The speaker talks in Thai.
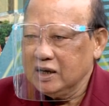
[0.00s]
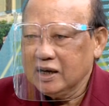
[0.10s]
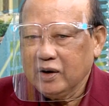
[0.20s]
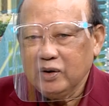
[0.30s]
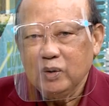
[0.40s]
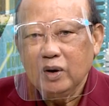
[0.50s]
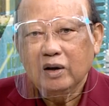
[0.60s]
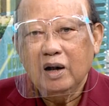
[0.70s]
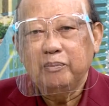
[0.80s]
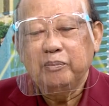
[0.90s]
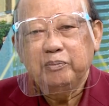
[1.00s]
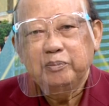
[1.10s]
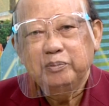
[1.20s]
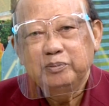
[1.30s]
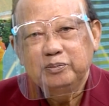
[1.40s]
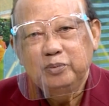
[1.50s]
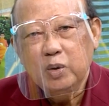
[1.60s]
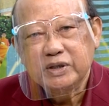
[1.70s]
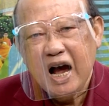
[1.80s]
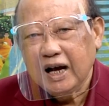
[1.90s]
เจอกันอยู่แล้วก็
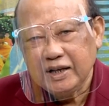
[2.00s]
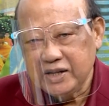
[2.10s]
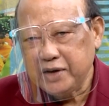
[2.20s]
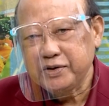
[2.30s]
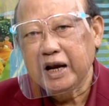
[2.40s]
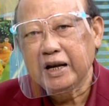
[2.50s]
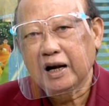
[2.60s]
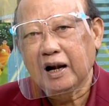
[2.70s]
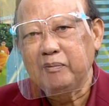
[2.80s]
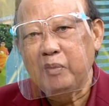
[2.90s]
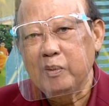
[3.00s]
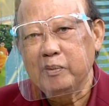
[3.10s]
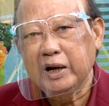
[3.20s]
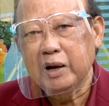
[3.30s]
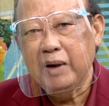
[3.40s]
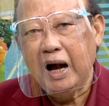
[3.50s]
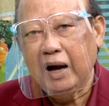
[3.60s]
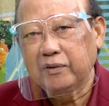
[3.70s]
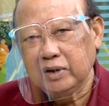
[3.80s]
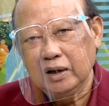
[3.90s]
พูดจากันชัดเจนนะครับผมไม่ได้มา
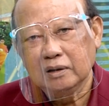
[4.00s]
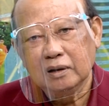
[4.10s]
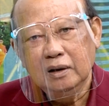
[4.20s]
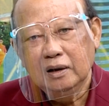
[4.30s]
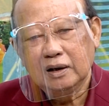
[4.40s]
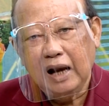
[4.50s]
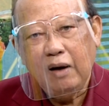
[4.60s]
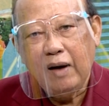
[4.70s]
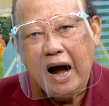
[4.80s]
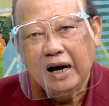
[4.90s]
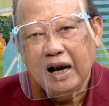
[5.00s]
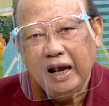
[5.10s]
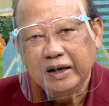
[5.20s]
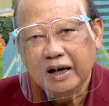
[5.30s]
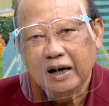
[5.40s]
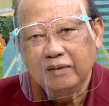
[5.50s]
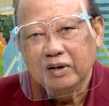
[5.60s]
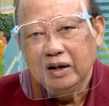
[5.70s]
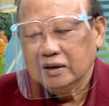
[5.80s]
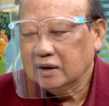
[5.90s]
หาเรื่องกล่าวหาใครนะครับ
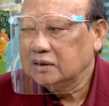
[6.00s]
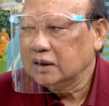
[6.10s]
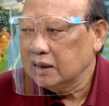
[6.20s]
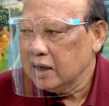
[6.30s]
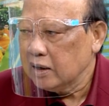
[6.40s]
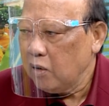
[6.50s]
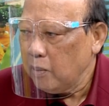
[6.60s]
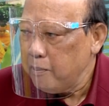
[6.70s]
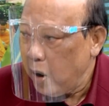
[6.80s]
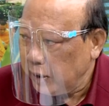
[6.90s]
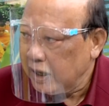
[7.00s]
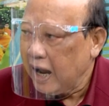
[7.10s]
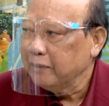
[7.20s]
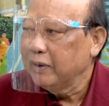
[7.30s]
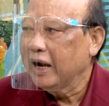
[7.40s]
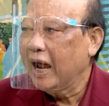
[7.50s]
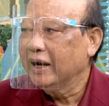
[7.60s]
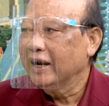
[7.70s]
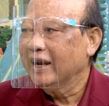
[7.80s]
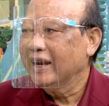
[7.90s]
ก็คือเรื่องของบ่อนการพนั
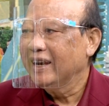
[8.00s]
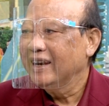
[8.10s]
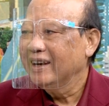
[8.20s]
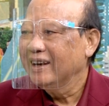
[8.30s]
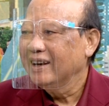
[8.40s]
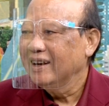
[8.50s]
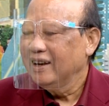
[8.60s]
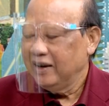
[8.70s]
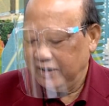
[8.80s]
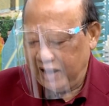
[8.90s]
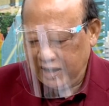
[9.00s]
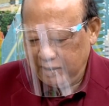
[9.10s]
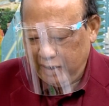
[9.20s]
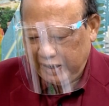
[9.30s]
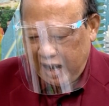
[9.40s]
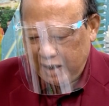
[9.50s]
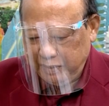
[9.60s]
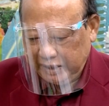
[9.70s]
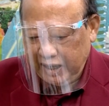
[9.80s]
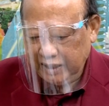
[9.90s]
นครับในบรรดา
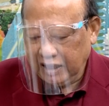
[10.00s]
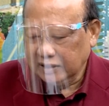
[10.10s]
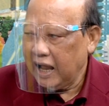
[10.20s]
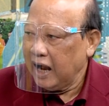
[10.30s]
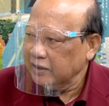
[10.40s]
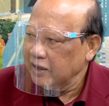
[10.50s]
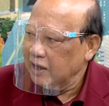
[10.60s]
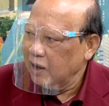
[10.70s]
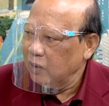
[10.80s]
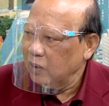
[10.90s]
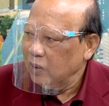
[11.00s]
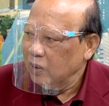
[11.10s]
ประเทศต่างๆที่เรา